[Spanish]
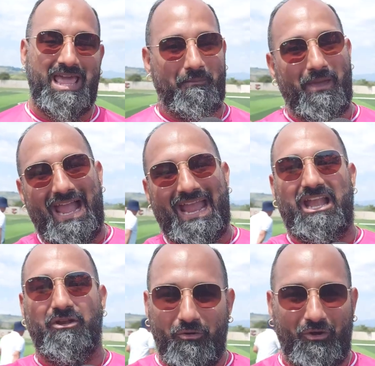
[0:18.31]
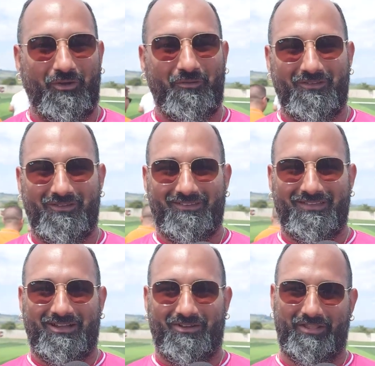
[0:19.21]
Vean el lujo
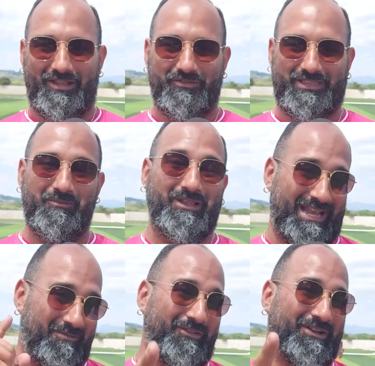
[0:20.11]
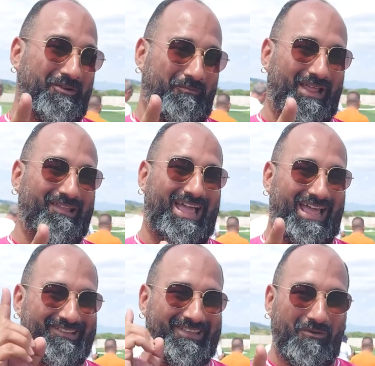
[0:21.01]
cuando nos encontramos y tenemos una sorpresa.
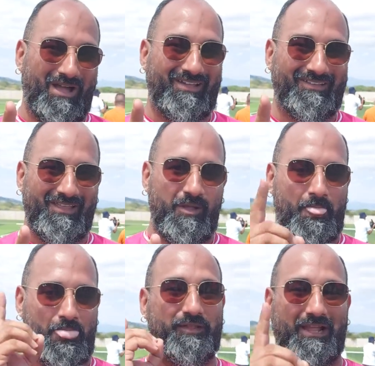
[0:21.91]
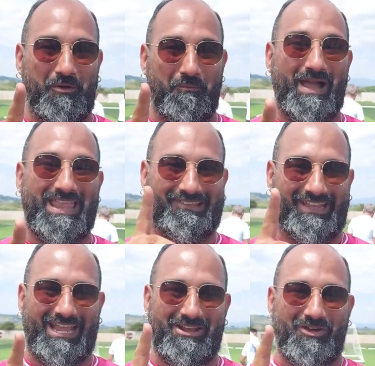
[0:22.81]
Este jueves nos acompaña,
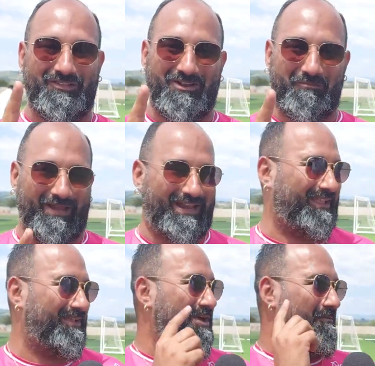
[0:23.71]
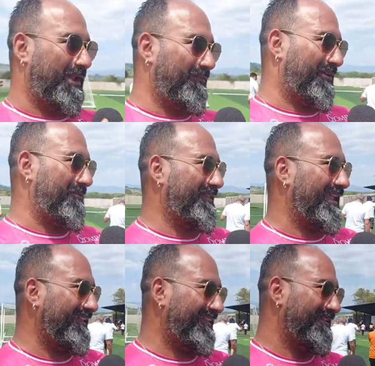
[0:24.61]
así que no se lo pierden. Profe, ¿cómo estás?